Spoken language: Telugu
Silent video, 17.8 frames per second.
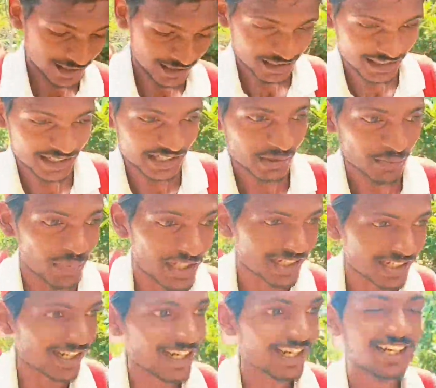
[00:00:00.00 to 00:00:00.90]
నేను
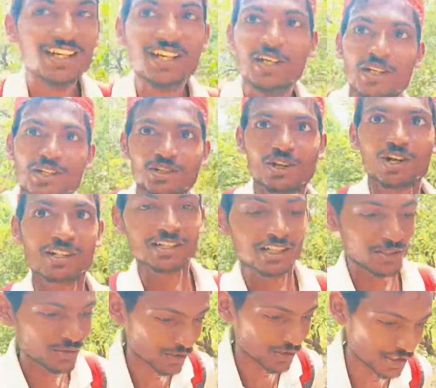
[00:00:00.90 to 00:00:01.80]
చెప్పానుగా
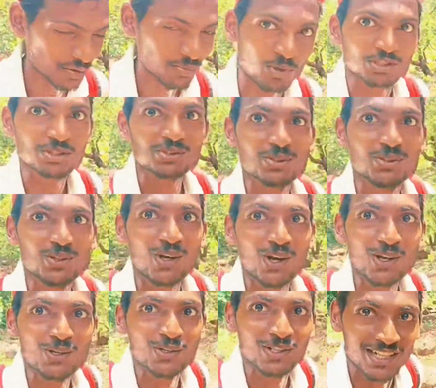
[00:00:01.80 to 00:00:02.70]
షార్ట్కట్ రూట్ అండి మొత్తం
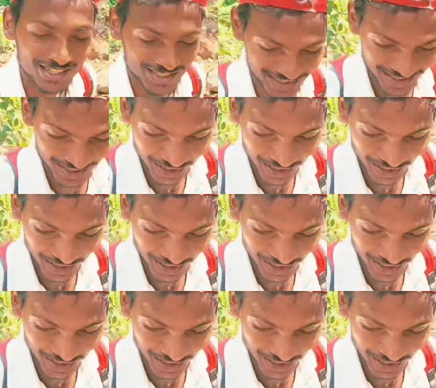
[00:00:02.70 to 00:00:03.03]
రాళ్ళు ఉంటాయి